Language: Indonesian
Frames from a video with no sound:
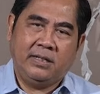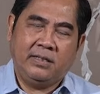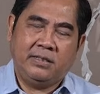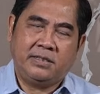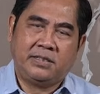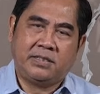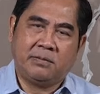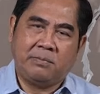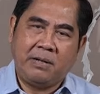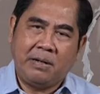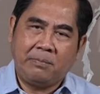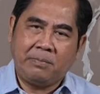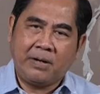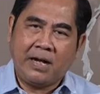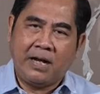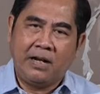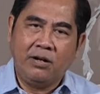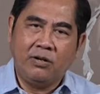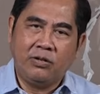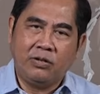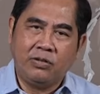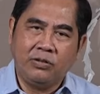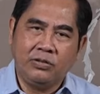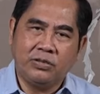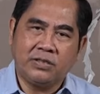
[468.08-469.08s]
Sebab,
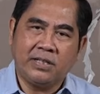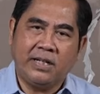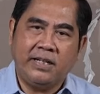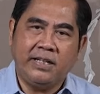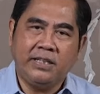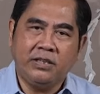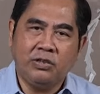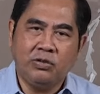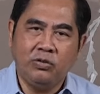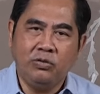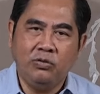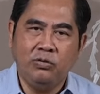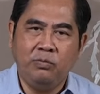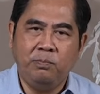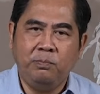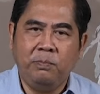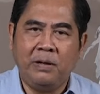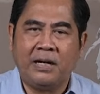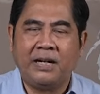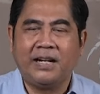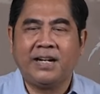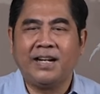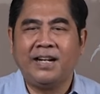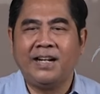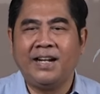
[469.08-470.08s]
kalau dosa itu
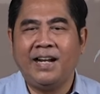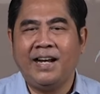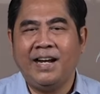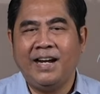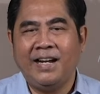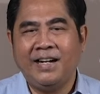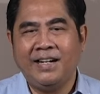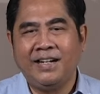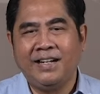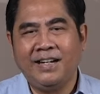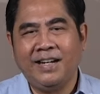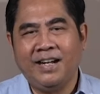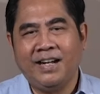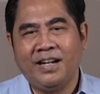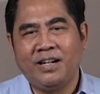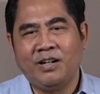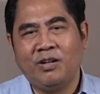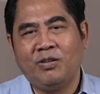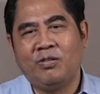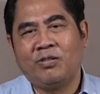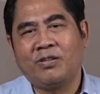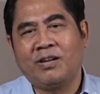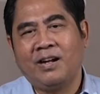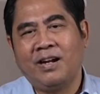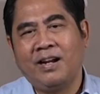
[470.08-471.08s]
berkenaan dengan
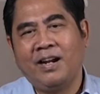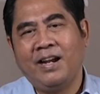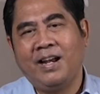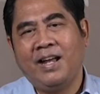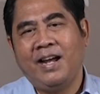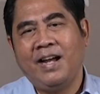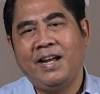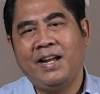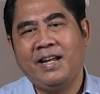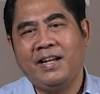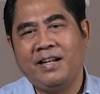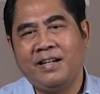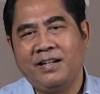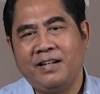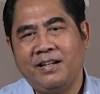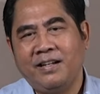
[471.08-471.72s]
orang lain,